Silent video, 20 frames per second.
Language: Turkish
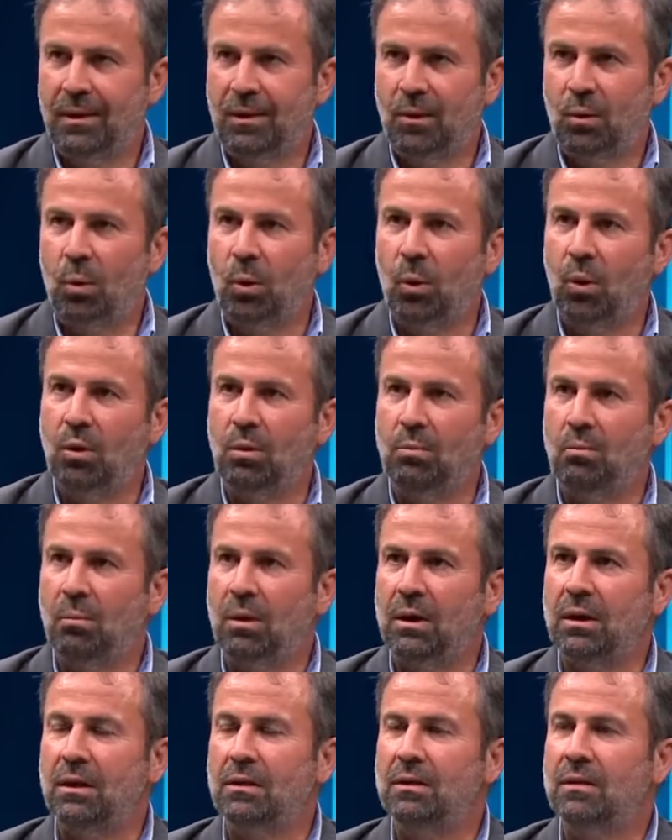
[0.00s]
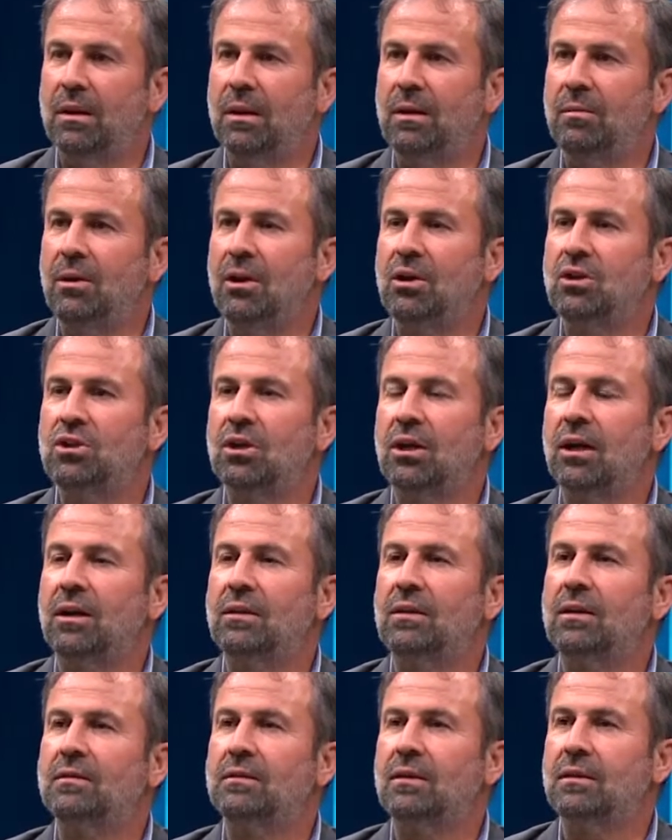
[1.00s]
Oğlum bana kelime-i
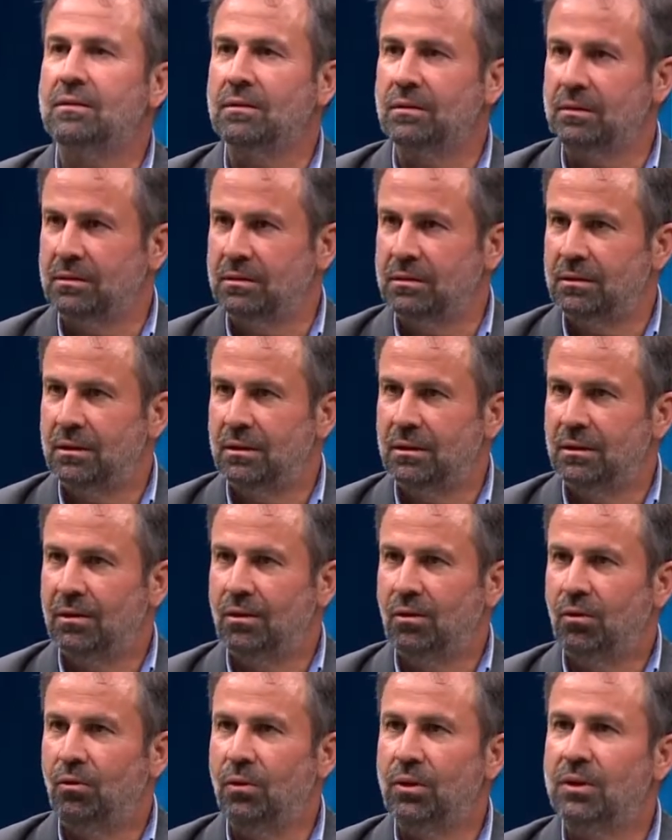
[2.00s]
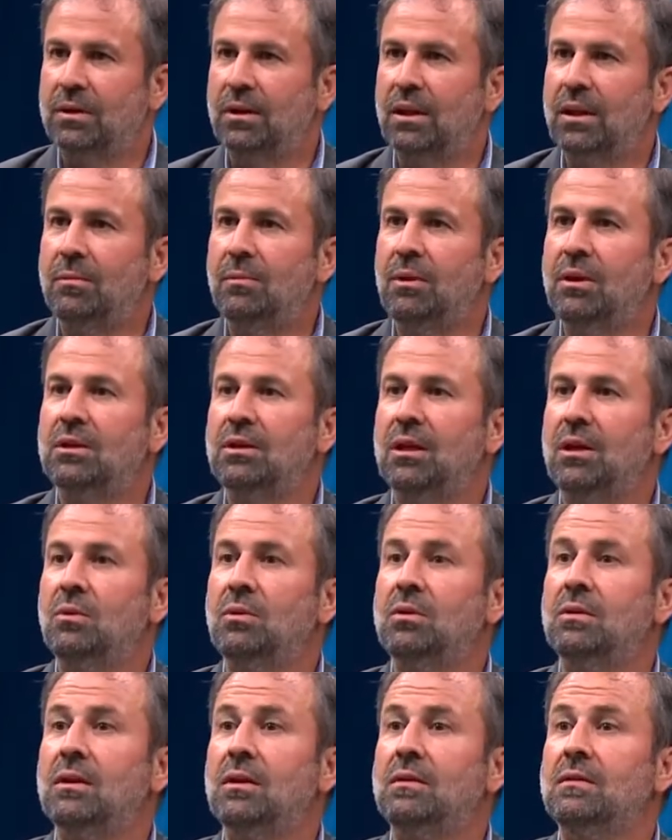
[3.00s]
şehadet getirt ve kelime-i
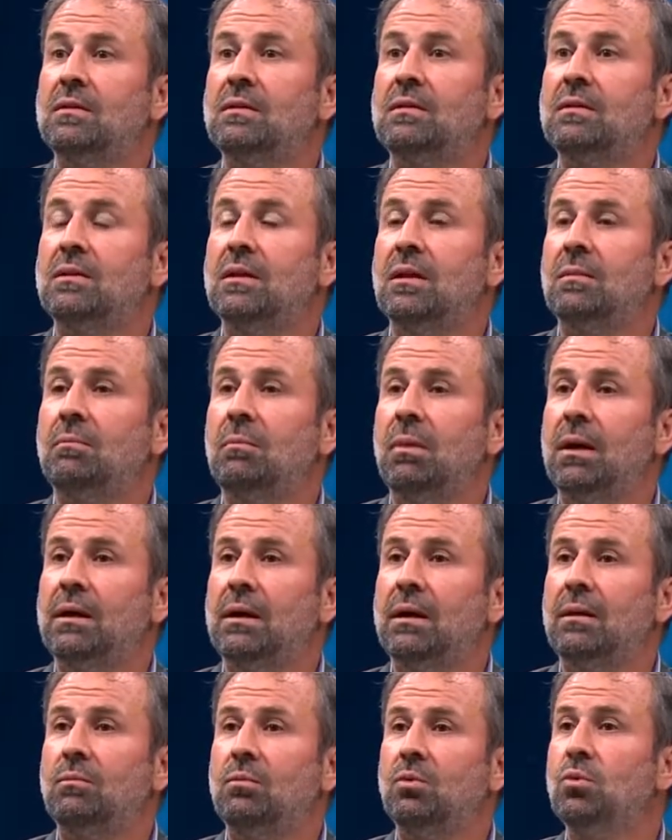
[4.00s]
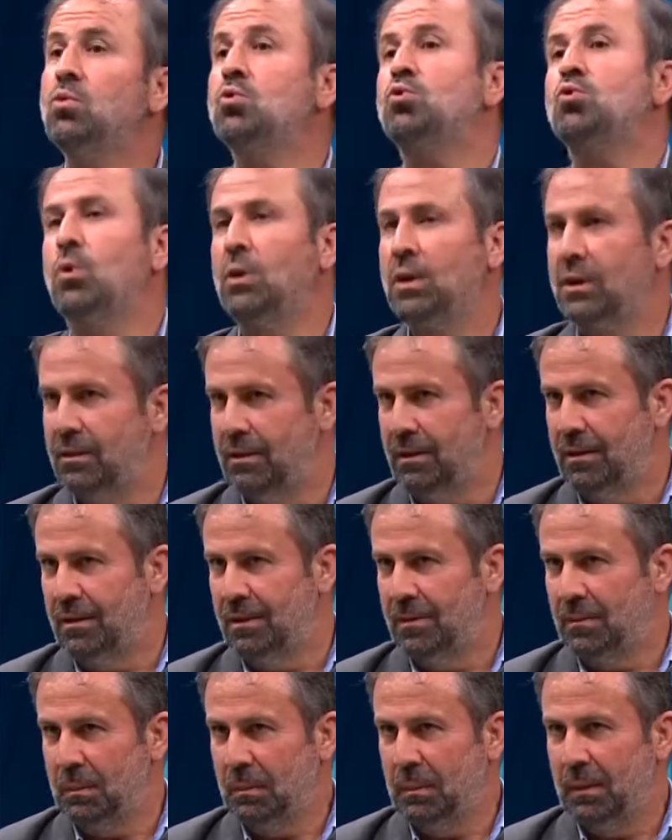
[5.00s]
tevhid getirt diye bana bunu söyledi
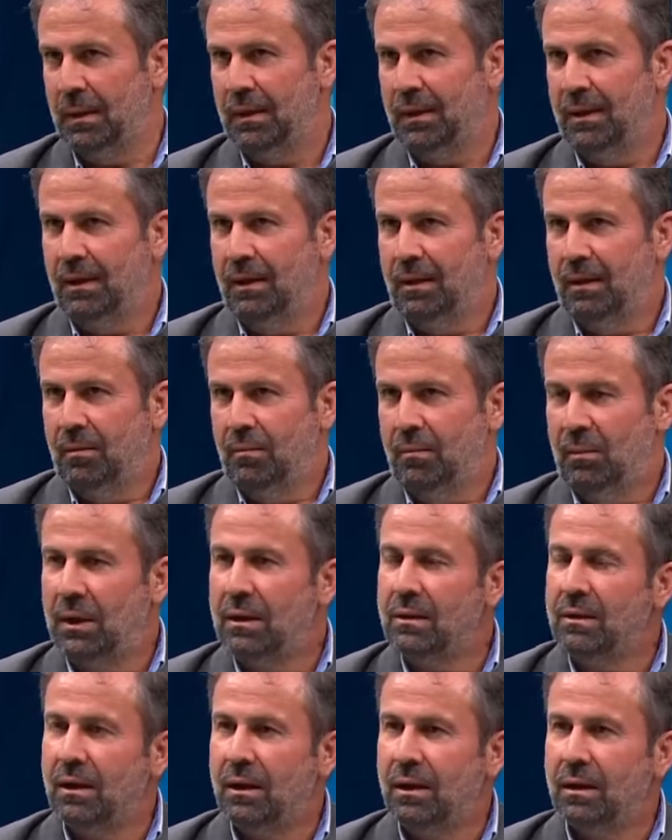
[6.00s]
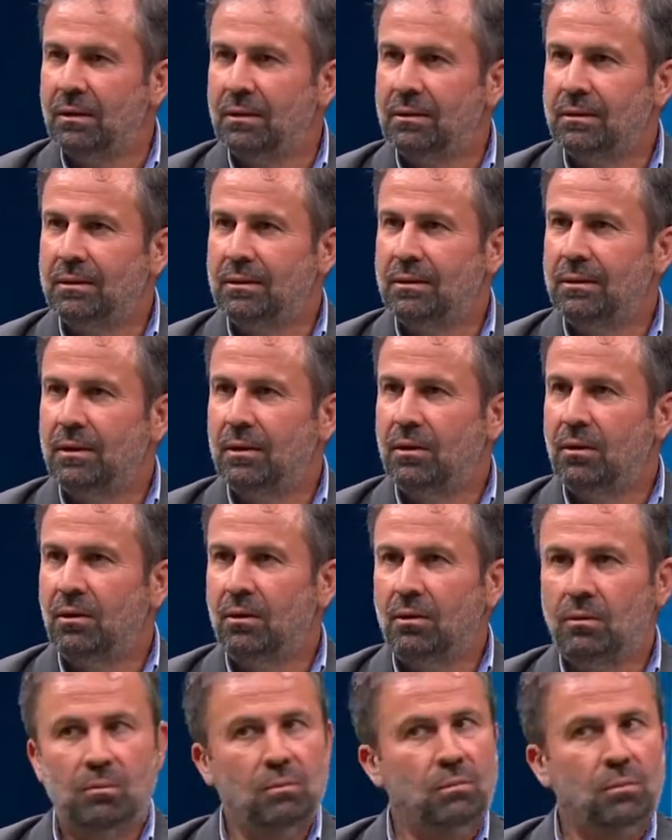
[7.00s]
dedi. Ben de
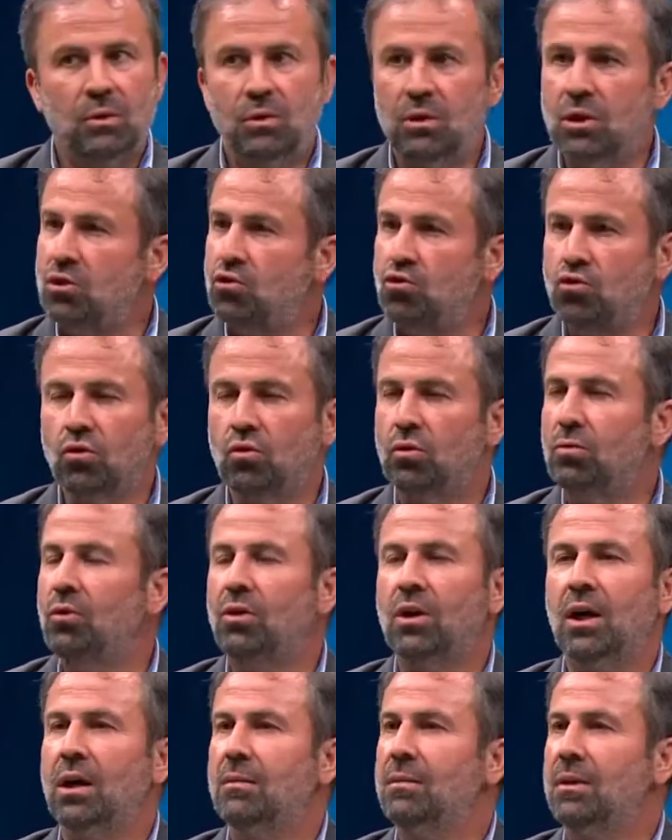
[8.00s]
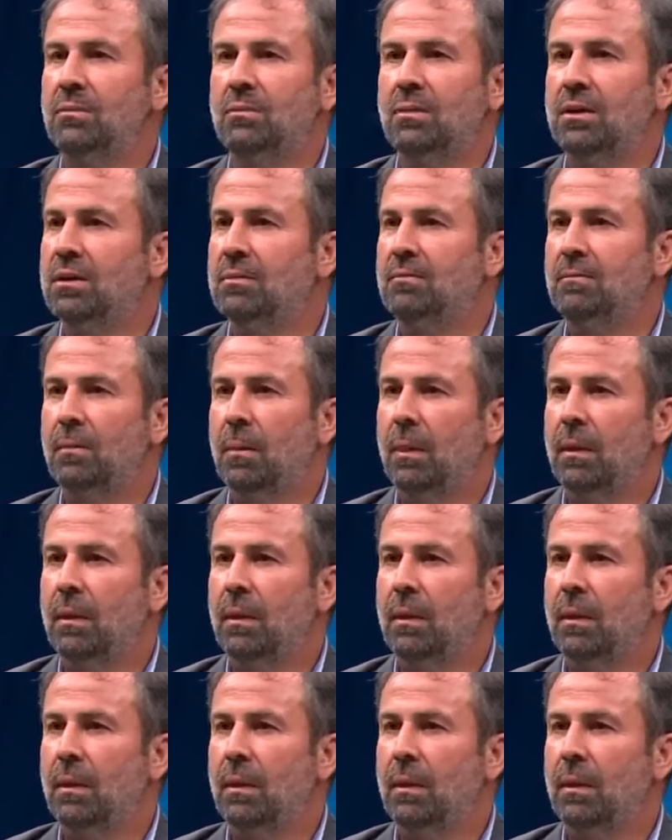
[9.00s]
hiç şuurumu kaybetmedim.